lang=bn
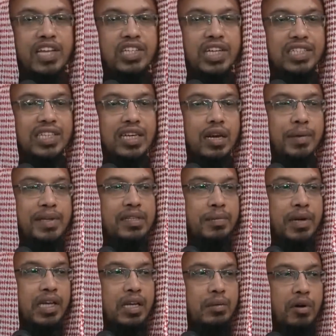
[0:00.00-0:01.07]
এই চাষ্টের নামাজ
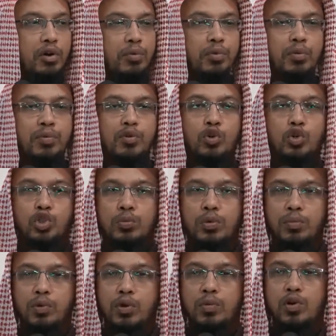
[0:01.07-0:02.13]
আমরা কিভাবে পড়ব কোন
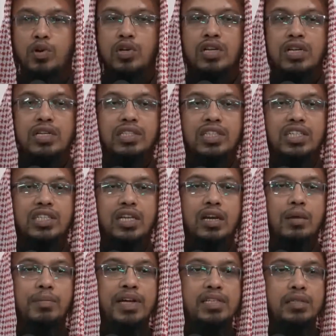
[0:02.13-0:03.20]
সময় পড়ব চাষ্টের
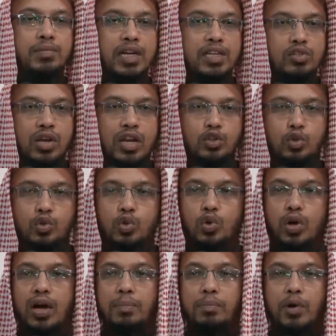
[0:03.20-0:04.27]
নামাজ বা এই সলাত
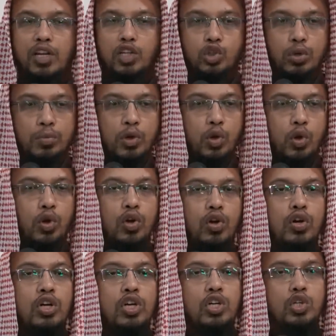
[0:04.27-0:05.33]
দোহা পড়ার সময় হলো
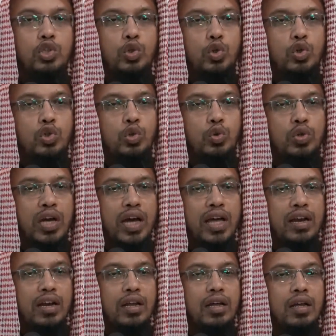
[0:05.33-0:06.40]
সূর্য
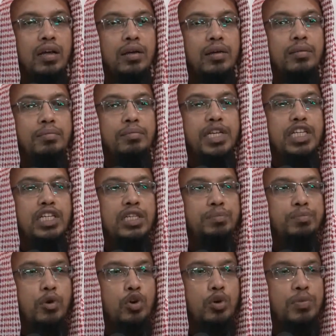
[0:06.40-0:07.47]
উঠার বিশ
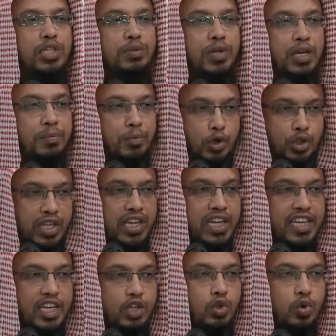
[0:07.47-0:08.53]
পনেরো বিশ মিনিট পর থেকে
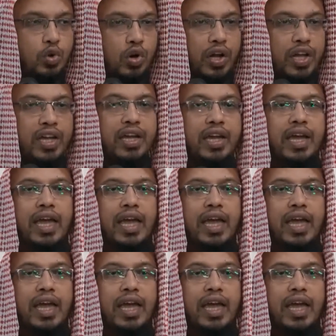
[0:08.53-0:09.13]
নিয়ে শুরু হয়